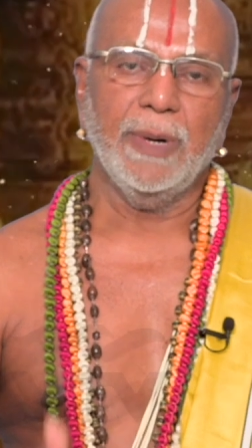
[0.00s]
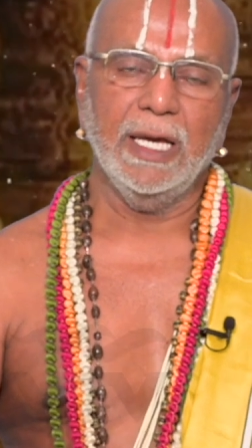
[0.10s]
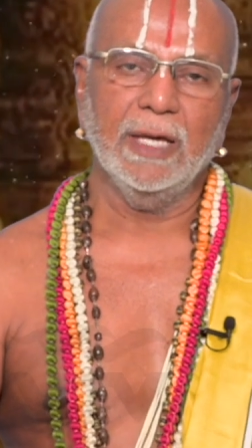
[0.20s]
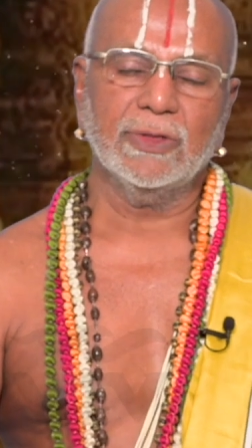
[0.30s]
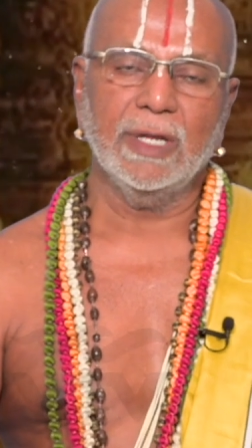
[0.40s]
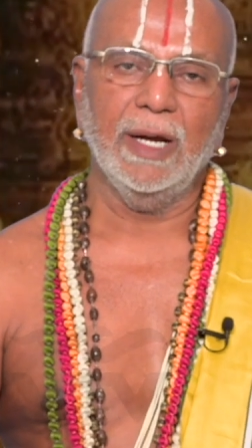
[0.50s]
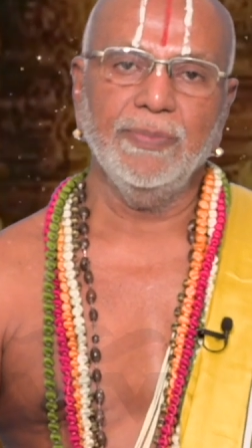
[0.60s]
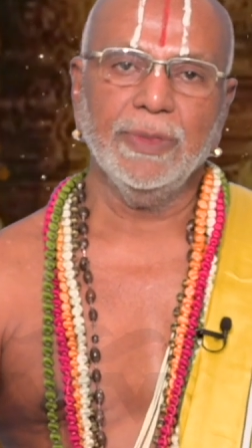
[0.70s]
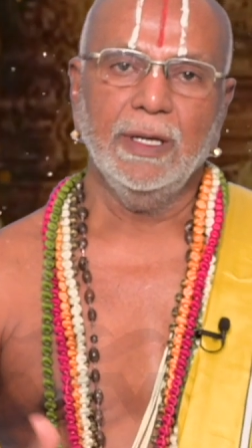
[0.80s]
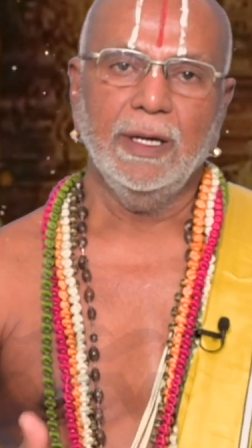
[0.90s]

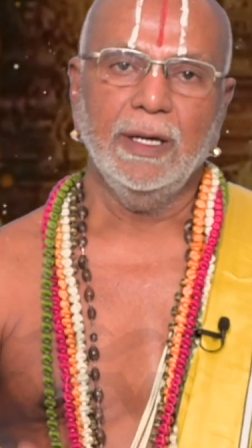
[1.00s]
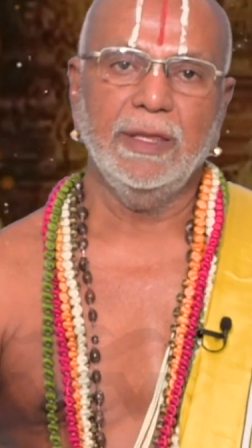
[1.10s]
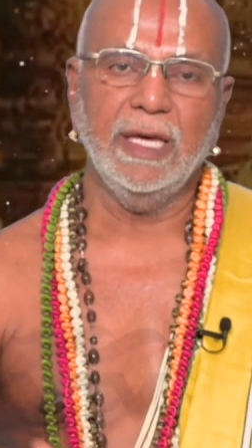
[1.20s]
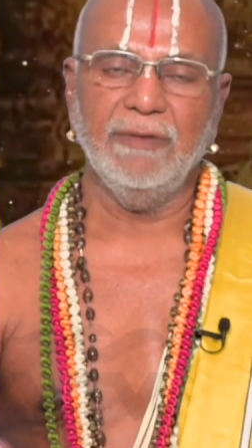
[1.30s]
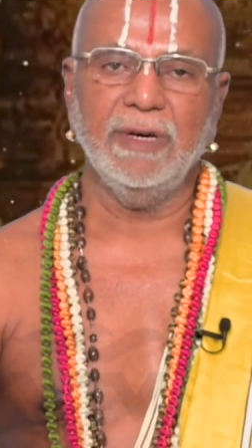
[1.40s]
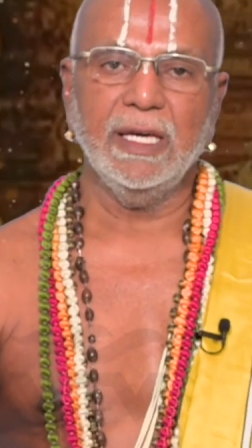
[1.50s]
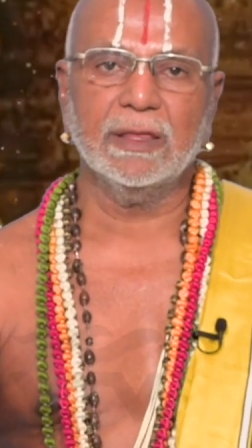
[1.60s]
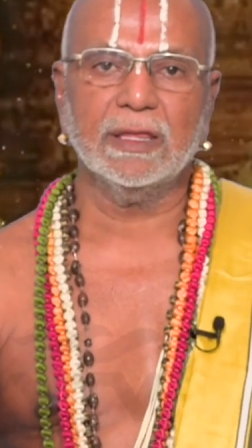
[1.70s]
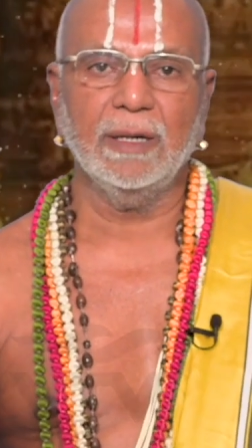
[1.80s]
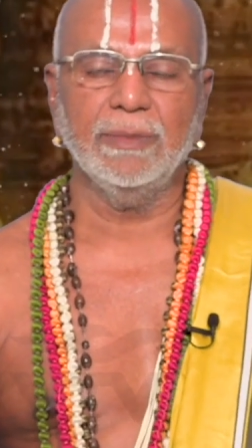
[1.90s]
பிரயத்னம்
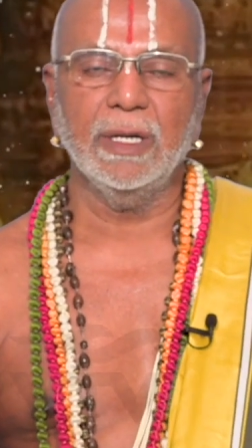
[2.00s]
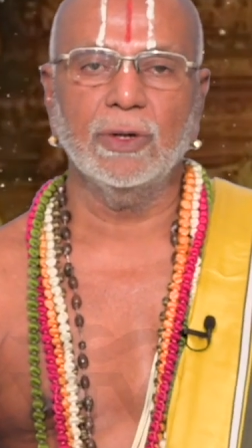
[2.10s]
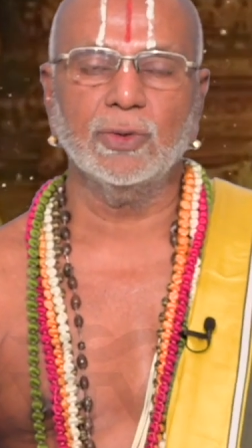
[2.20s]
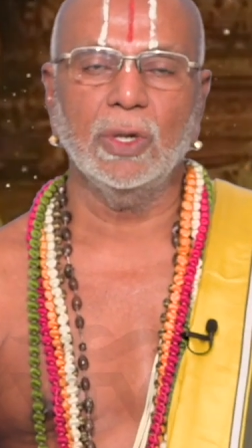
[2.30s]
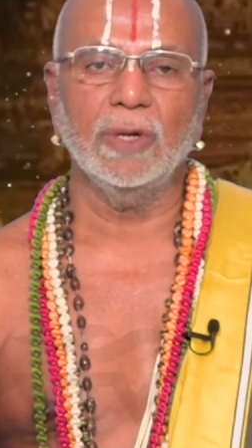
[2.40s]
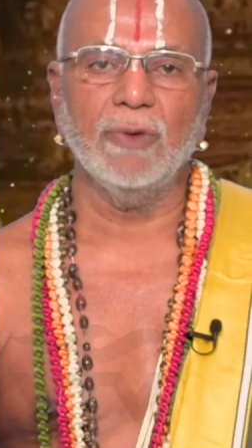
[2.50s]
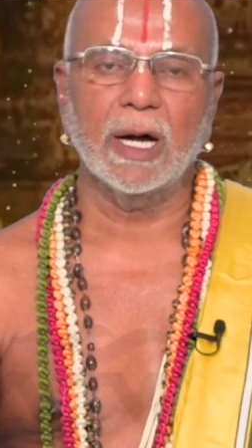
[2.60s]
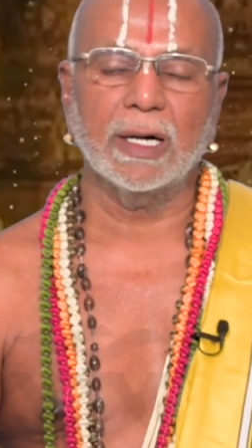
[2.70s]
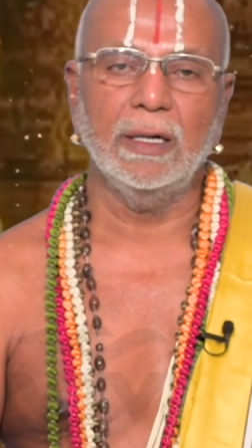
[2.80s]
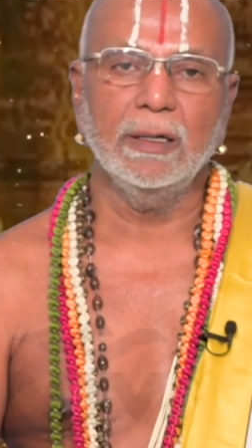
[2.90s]
தேவயத்னம் என்று
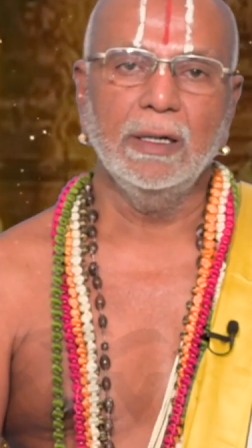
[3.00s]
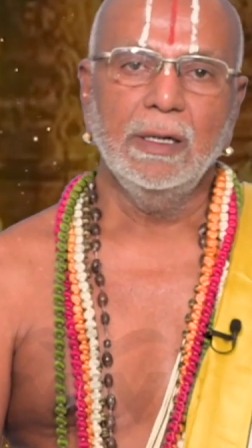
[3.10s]
சொல்லுவார்கள்